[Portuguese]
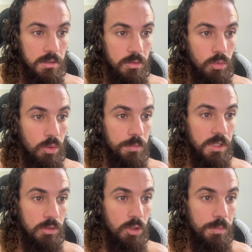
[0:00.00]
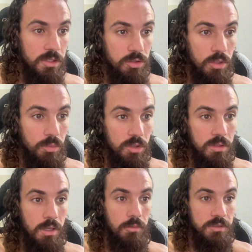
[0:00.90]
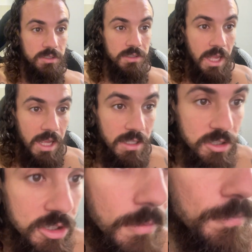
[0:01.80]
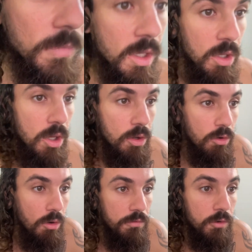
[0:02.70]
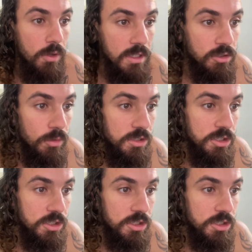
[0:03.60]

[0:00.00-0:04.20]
no computador, pressione o botão Start, Configurações de